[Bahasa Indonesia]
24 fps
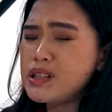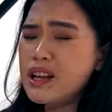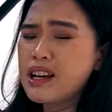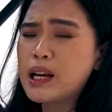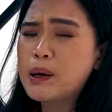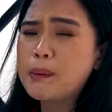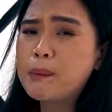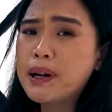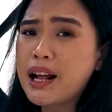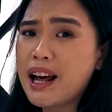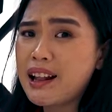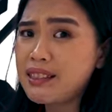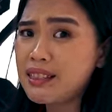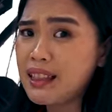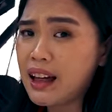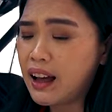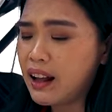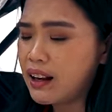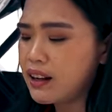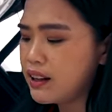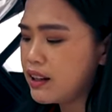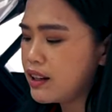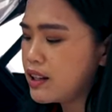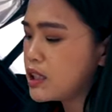misalnya
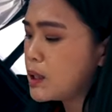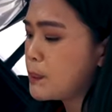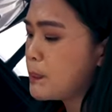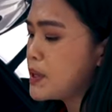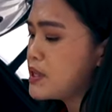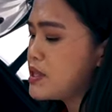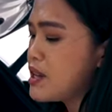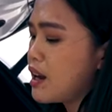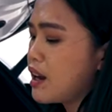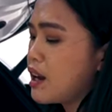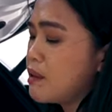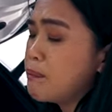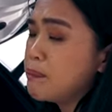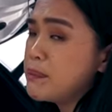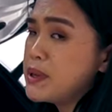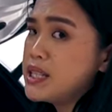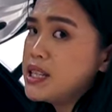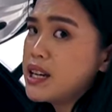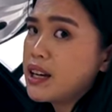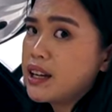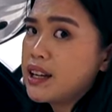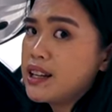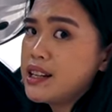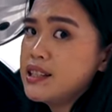keberatan kita pasti akan
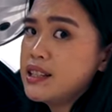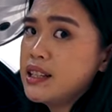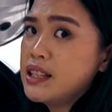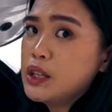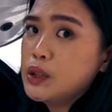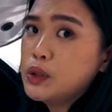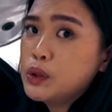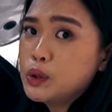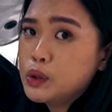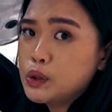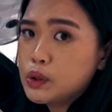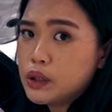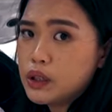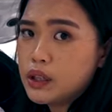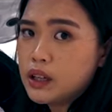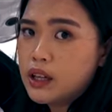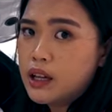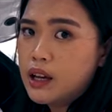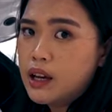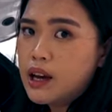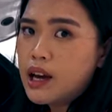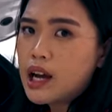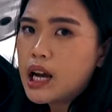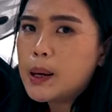pijakin di sini dulu
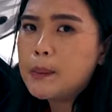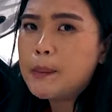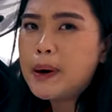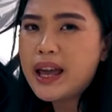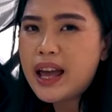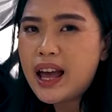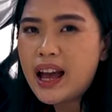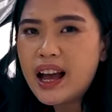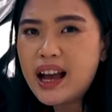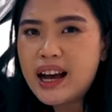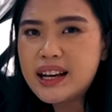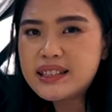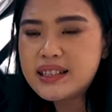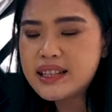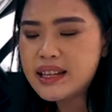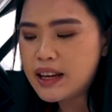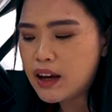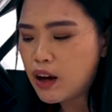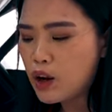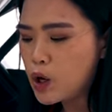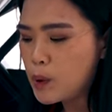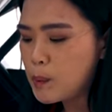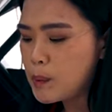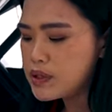kebayang nggak
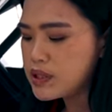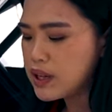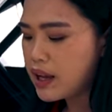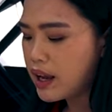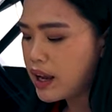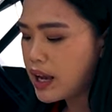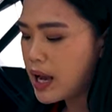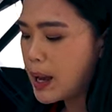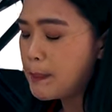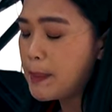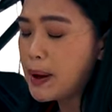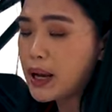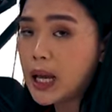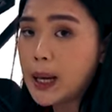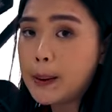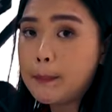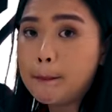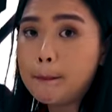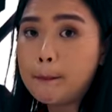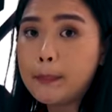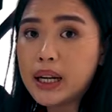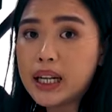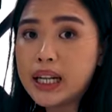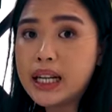sih kalau misalnya nggak pakai
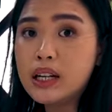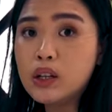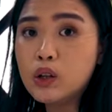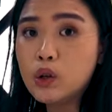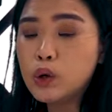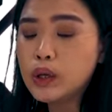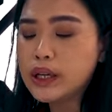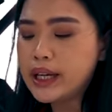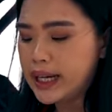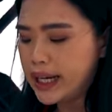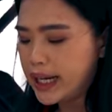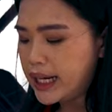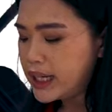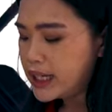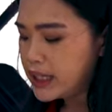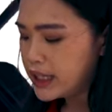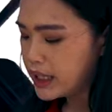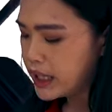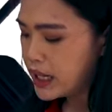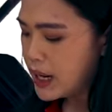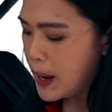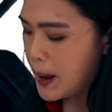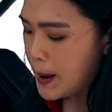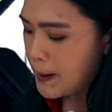pakai pelindung
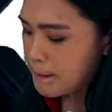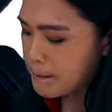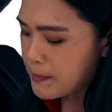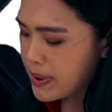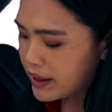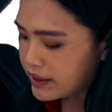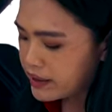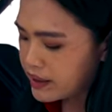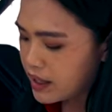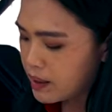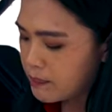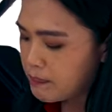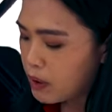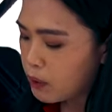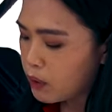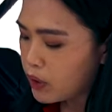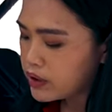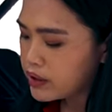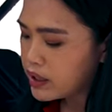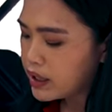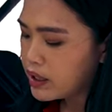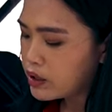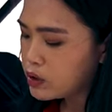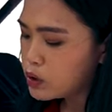ini bagian
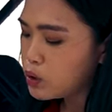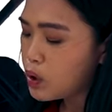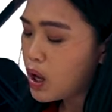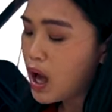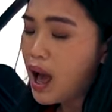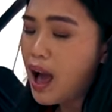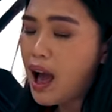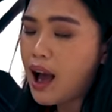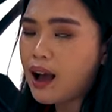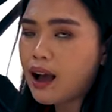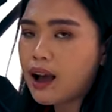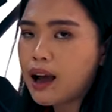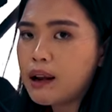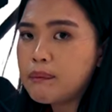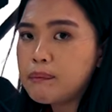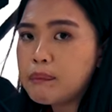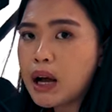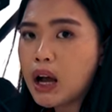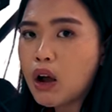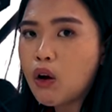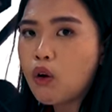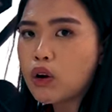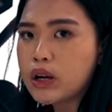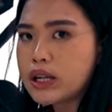bawahnya itu akan
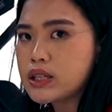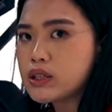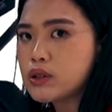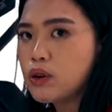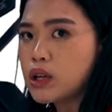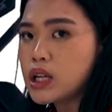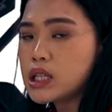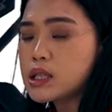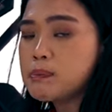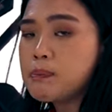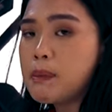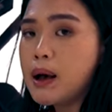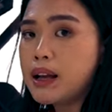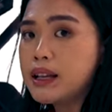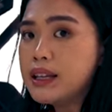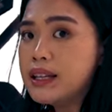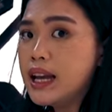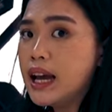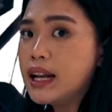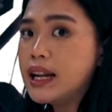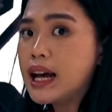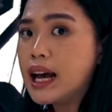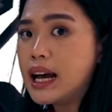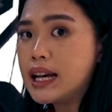menggores-gores
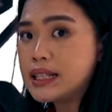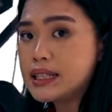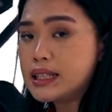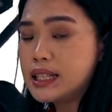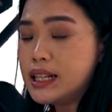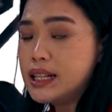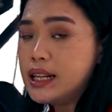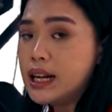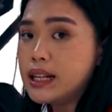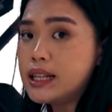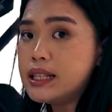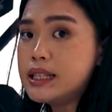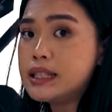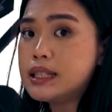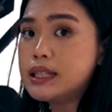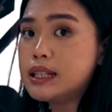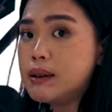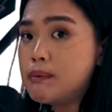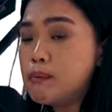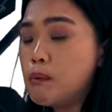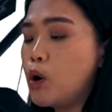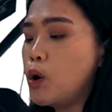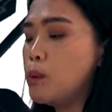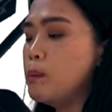bagian asli dari
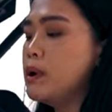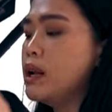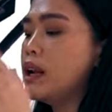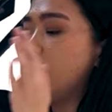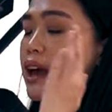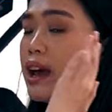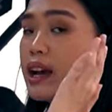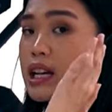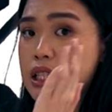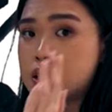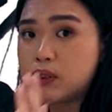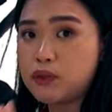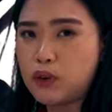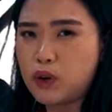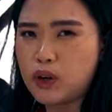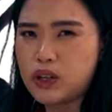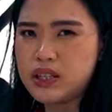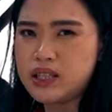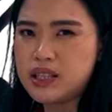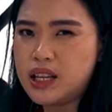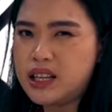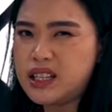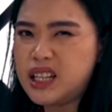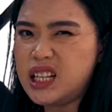si mobil
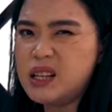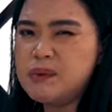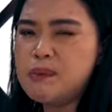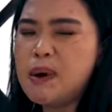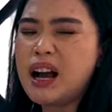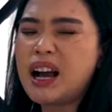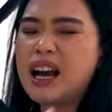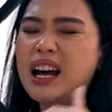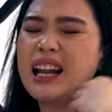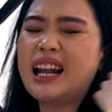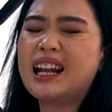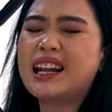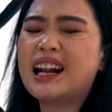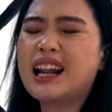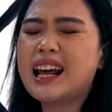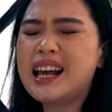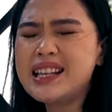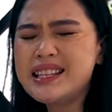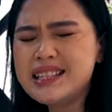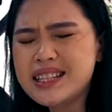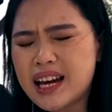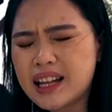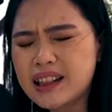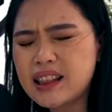X-Force-nya jadi bakalan
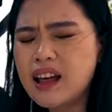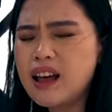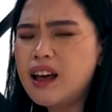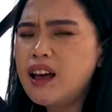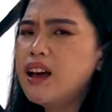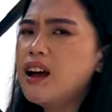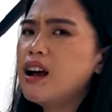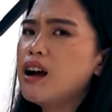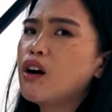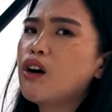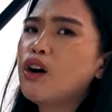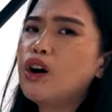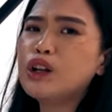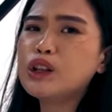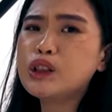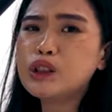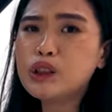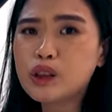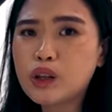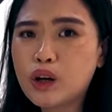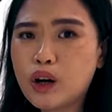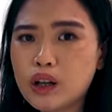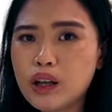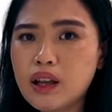lecet
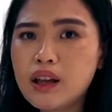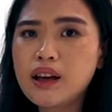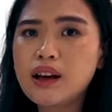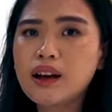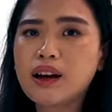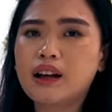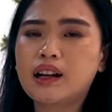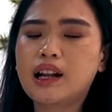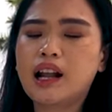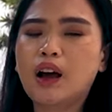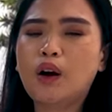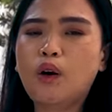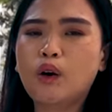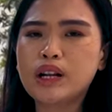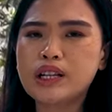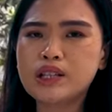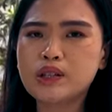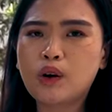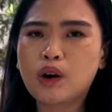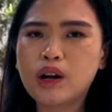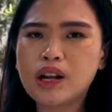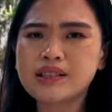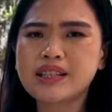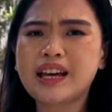kotor kena
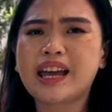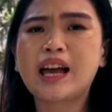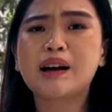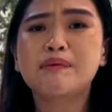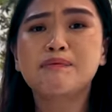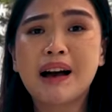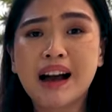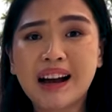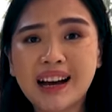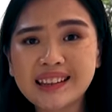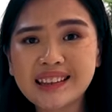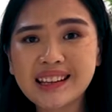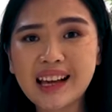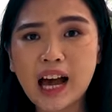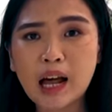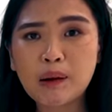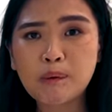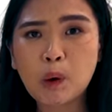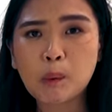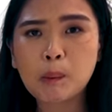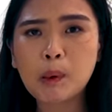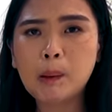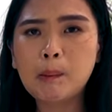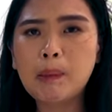gores-gores sayang banget
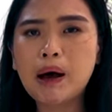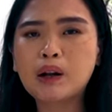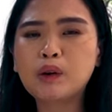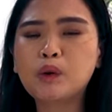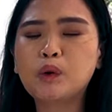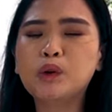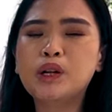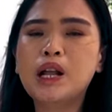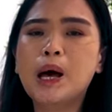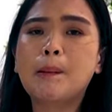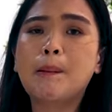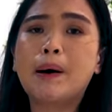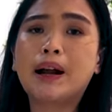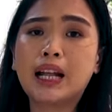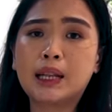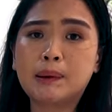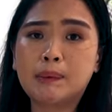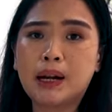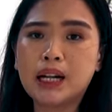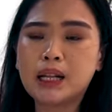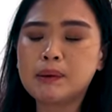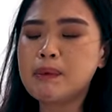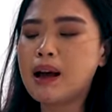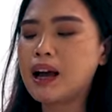kan mobil baru udah
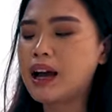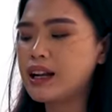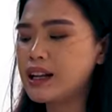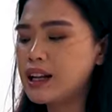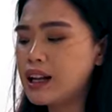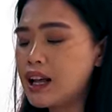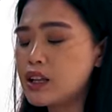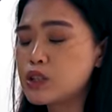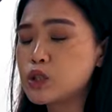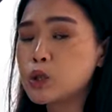baret-baret makanya